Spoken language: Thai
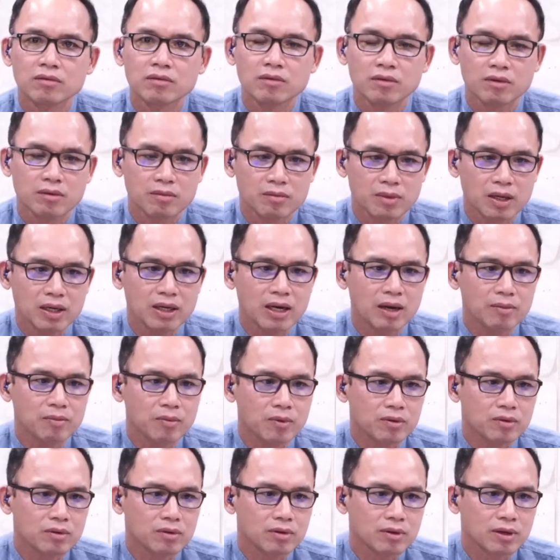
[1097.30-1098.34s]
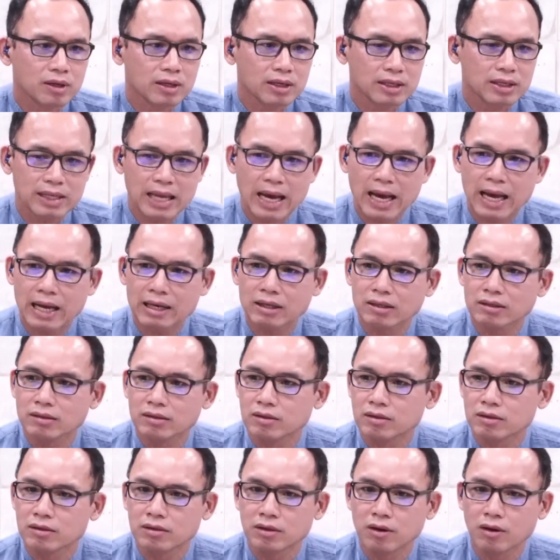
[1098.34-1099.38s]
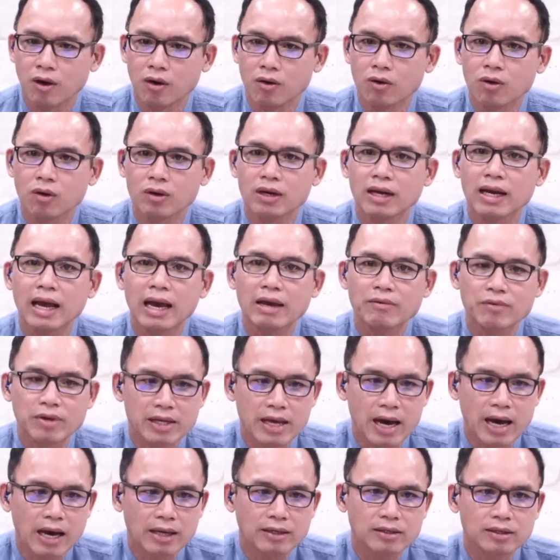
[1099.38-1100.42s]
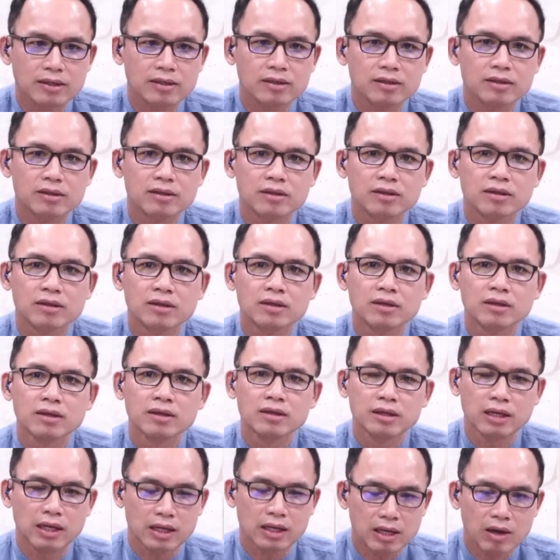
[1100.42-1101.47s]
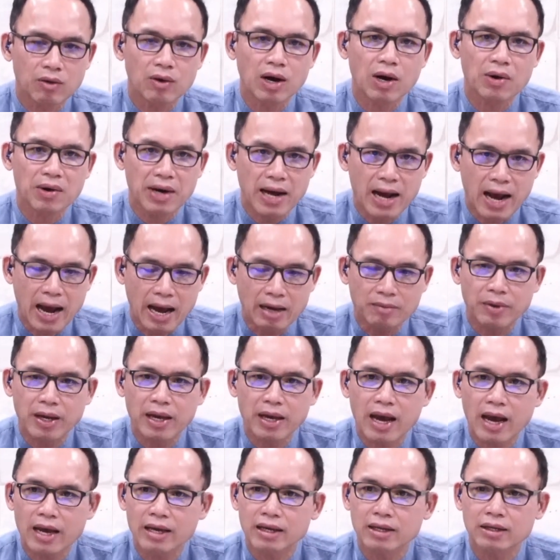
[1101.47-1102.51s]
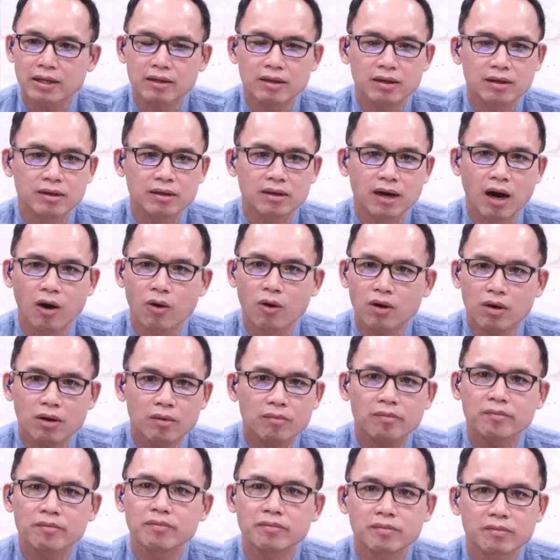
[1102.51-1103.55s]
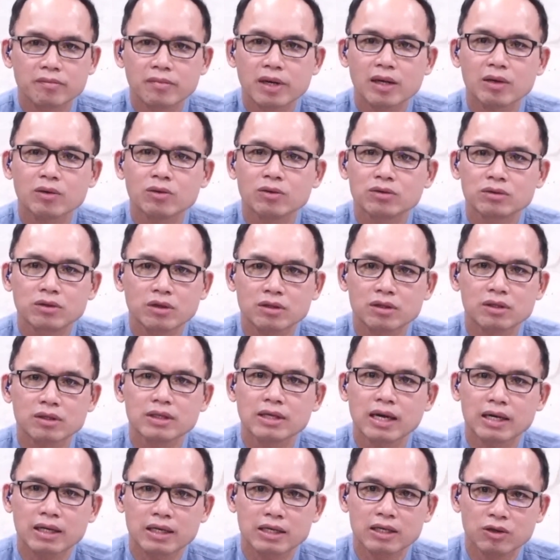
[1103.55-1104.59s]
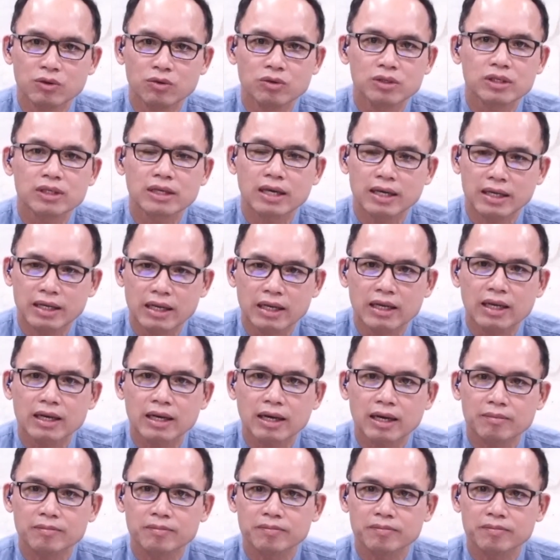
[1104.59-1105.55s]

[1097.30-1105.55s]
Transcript: เหมือนกับร่างของคนไร้วิญญาณนะนะเราเอาอาหารไปให้นะเขาก็ไม่รู้สึกที่อยากหิวที่อยากกินนะครับ